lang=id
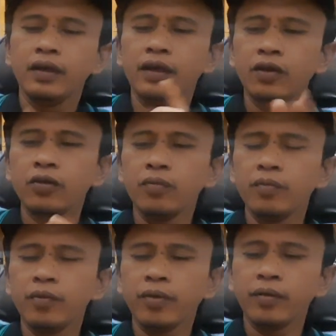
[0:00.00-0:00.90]
ini untuk
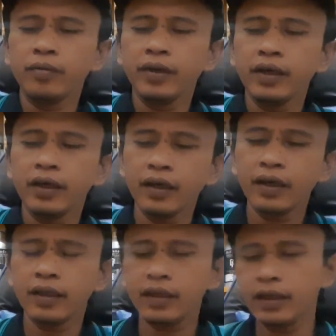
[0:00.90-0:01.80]
bibit
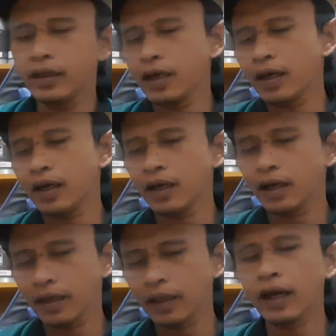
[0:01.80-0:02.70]
parfumnya
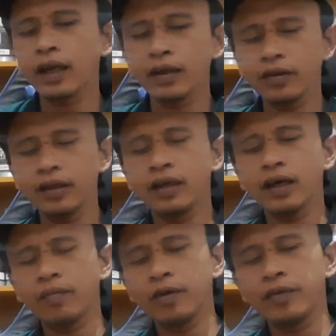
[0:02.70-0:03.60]
tidak kental ya atau
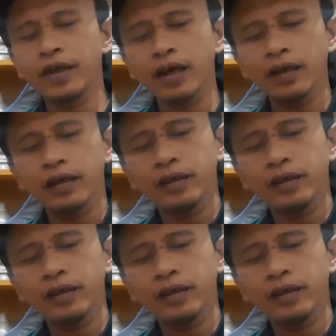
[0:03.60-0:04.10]
tidak berminyak